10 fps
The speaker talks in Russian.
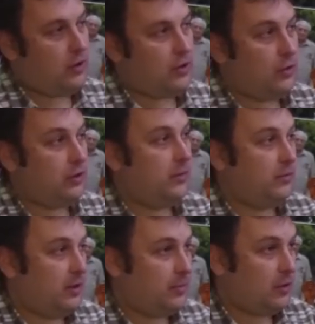Ну, за
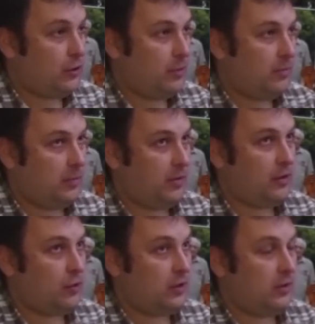исключением самого, так
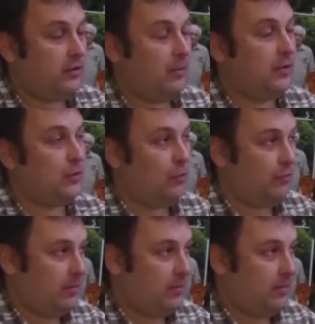скажем, замысла общего.